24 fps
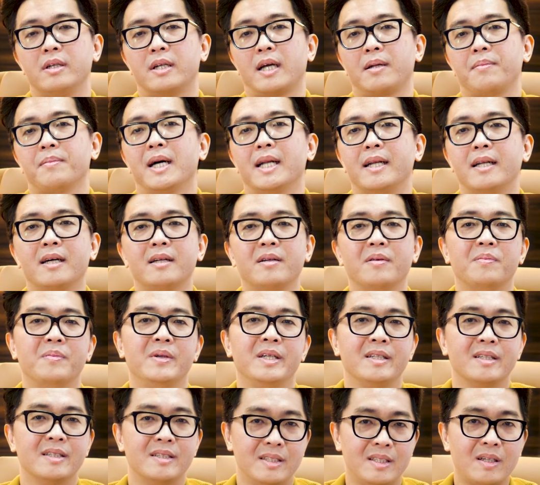thử thách bản thân của
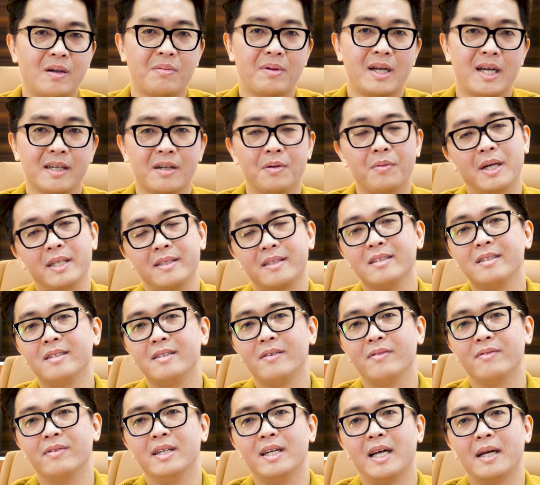mình ở trong
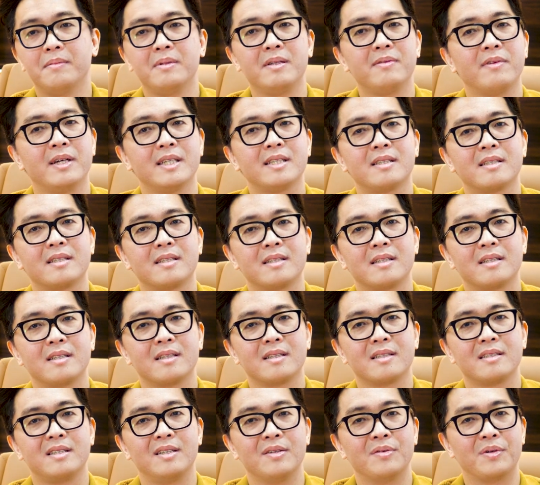2024 với em invest
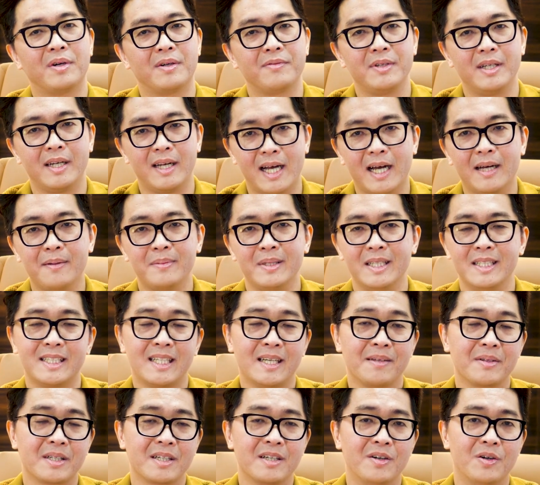chứng khoán Việt Nam để
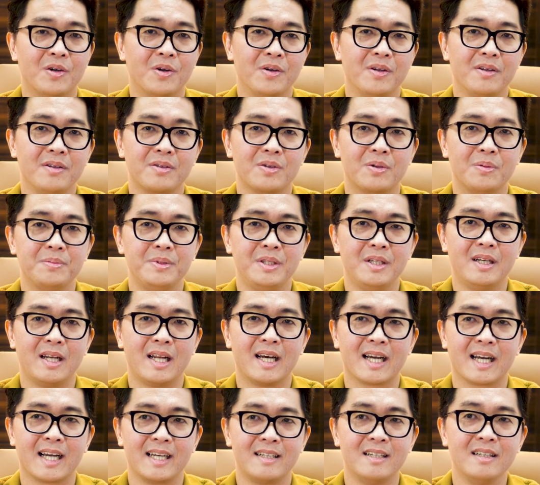xem cơ hội cũng như
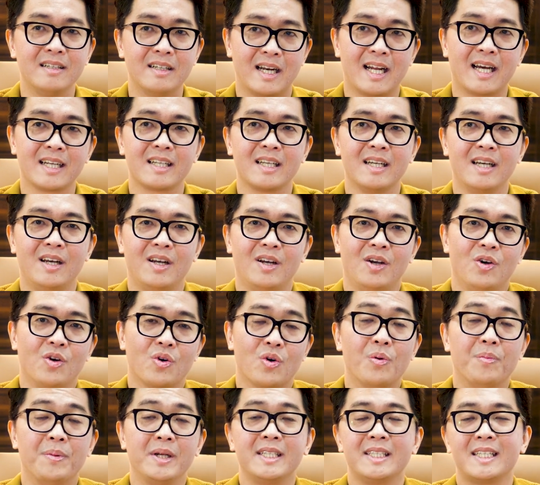là cái thử thách
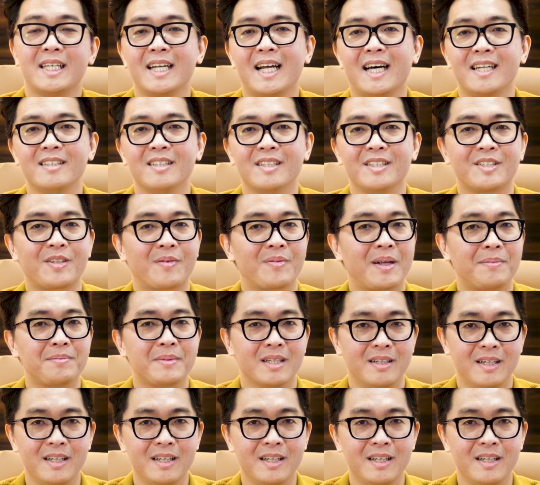của mình sẽ đạt được trong năm